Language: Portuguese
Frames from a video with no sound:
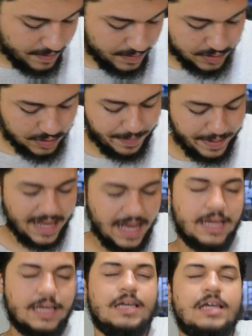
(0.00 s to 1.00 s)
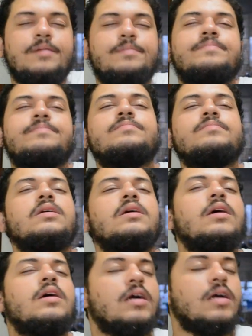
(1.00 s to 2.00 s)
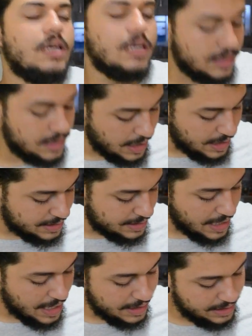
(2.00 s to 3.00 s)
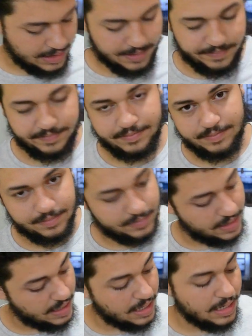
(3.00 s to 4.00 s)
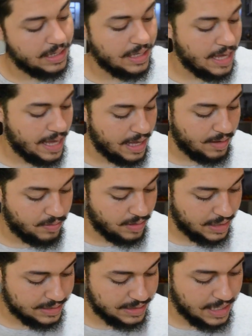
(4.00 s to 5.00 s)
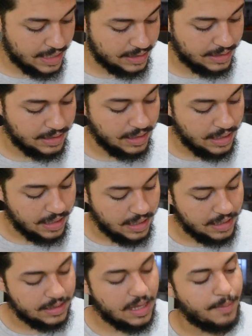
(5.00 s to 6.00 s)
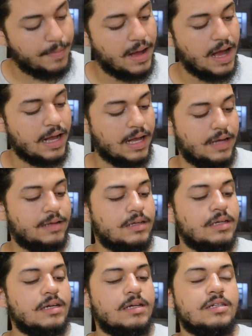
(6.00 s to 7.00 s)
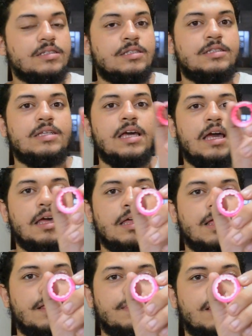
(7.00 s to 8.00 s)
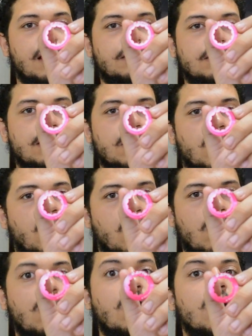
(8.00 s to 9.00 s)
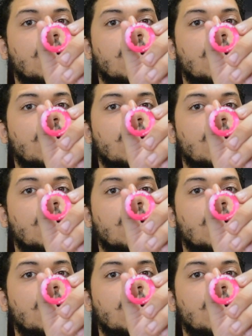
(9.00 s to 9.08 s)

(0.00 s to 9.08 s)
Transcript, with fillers: Deixa eu pegar aqui. E esse cassete, ele é um cassete da marca ZTTO.